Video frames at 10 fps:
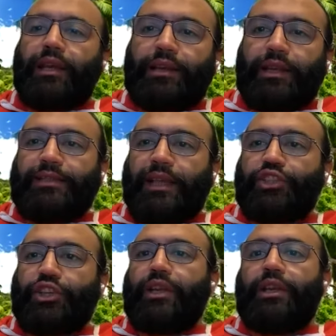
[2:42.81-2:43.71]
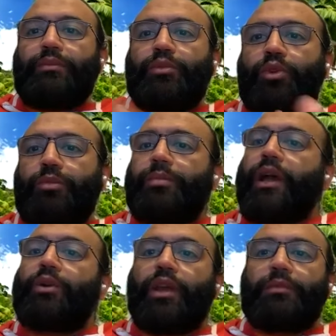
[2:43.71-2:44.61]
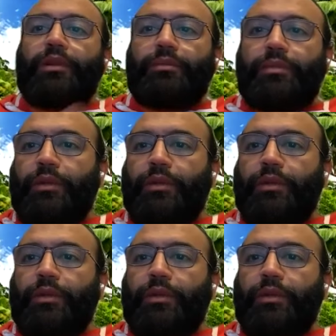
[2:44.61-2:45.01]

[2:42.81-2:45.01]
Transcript: الناس عشان يلمهم بقى ويعمل